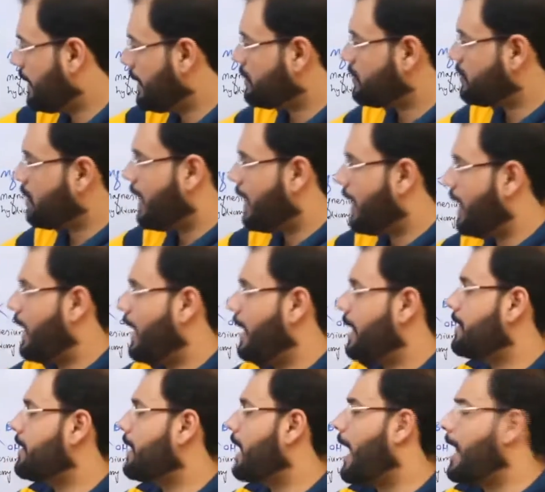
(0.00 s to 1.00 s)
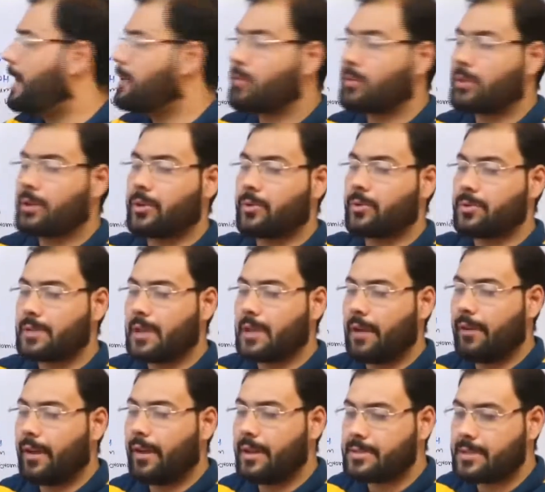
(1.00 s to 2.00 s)
जो है एल्डिहाइड और कीटोन्स के
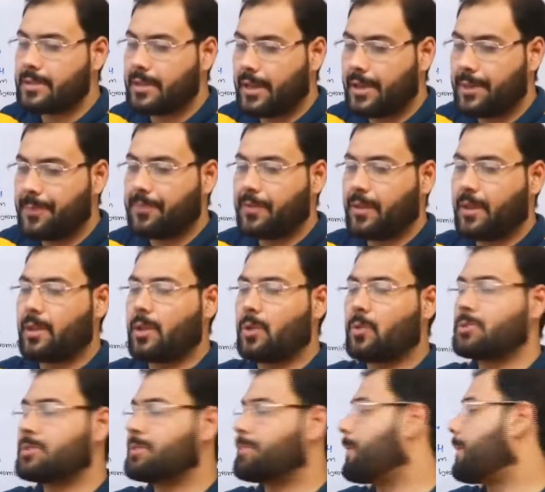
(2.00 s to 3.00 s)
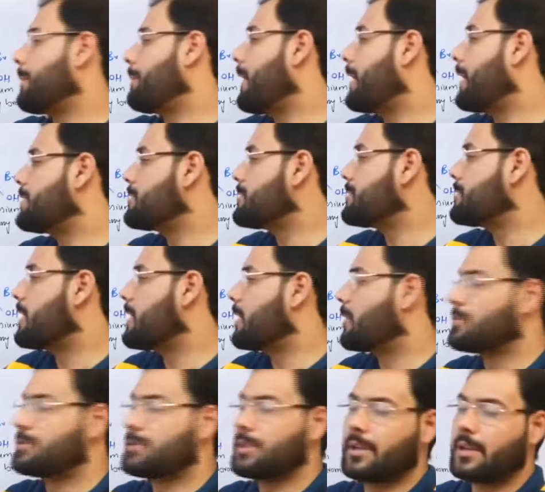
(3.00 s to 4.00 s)
हवाले से हैं इनके कुछ प्रिपेरेशन है
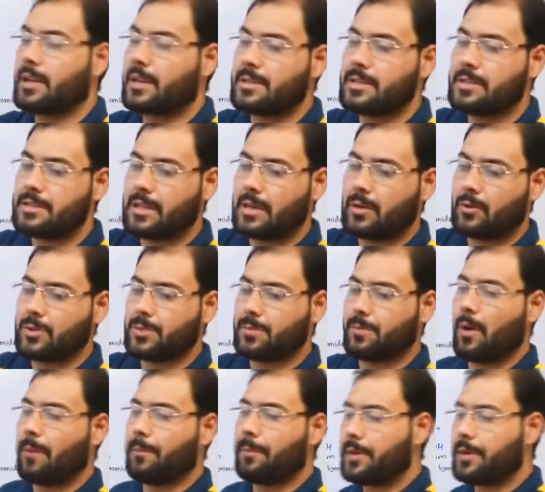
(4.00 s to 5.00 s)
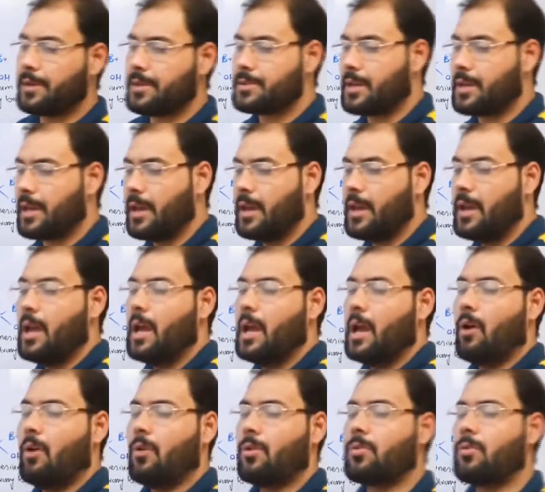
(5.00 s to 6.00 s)
कुछ रिएक्शन है कुछ प्रॉपर्टीज़ है
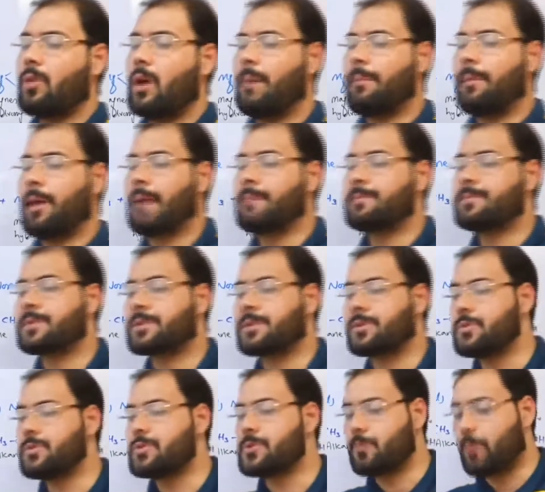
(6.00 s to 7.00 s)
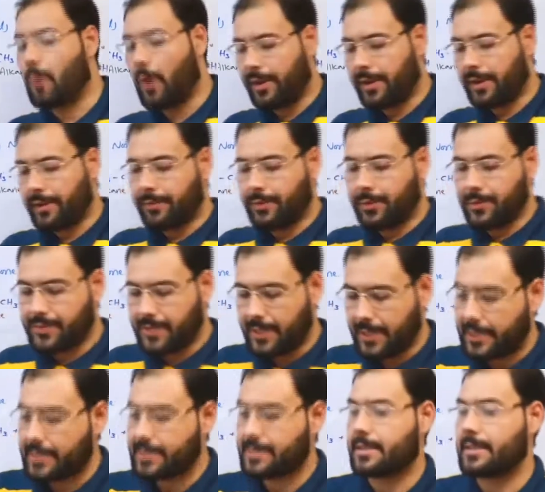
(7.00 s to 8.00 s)
उनको हम एम पॉइंट ऑफ व्यू से
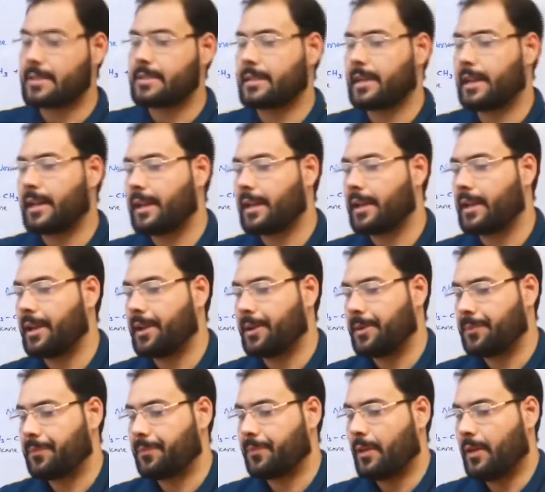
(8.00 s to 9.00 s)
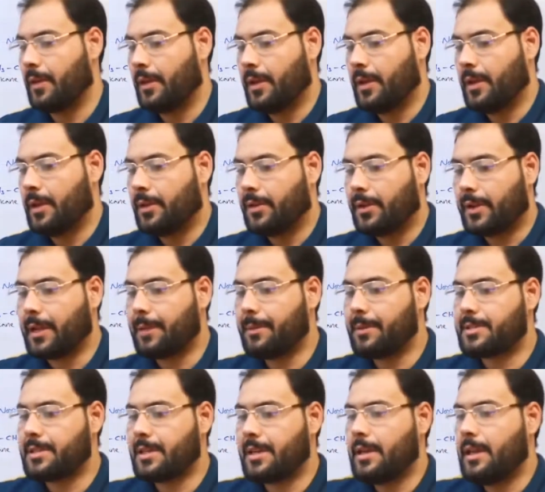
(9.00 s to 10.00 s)
डिस्कस करेंगे ठीक है
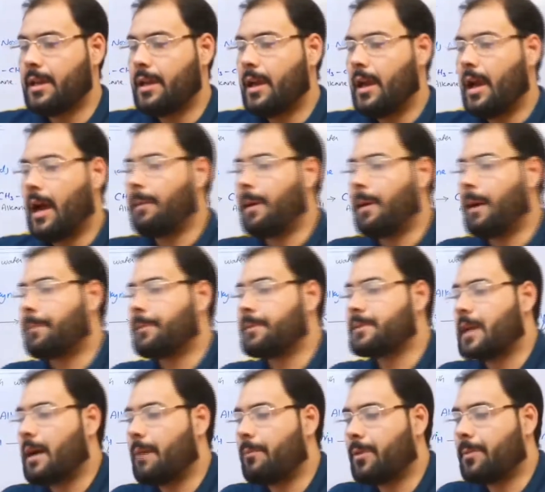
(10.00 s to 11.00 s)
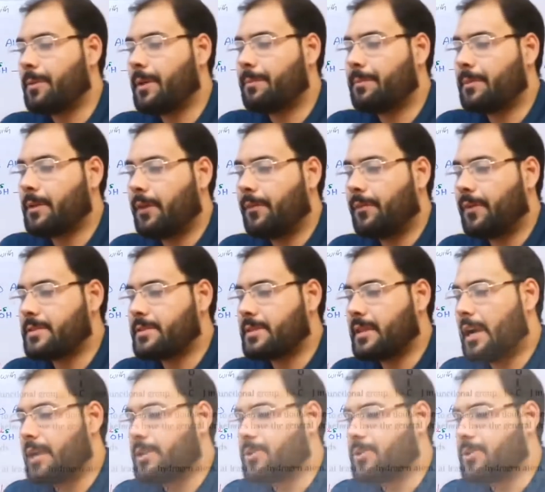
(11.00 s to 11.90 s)
बच्चे अब आपके सामने मैं फर्स्ट स्लाइड शो